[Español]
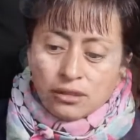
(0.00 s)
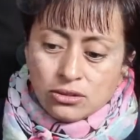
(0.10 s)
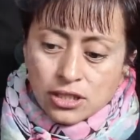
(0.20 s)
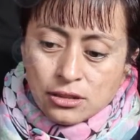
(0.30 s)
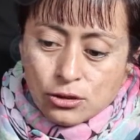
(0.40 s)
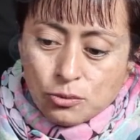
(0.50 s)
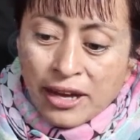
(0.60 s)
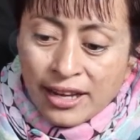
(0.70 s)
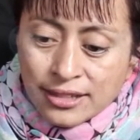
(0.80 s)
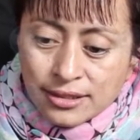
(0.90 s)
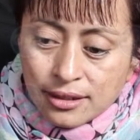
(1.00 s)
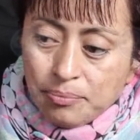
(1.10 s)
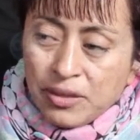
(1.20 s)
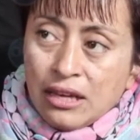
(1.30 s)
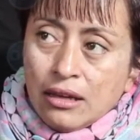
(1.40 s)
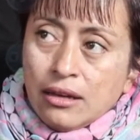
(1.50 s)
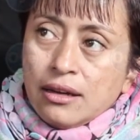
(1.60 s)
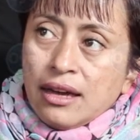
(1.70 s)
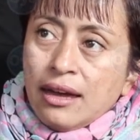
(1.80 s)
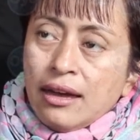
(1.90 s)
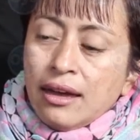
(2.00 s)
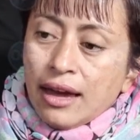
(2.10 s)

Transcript: Entonces nos parece que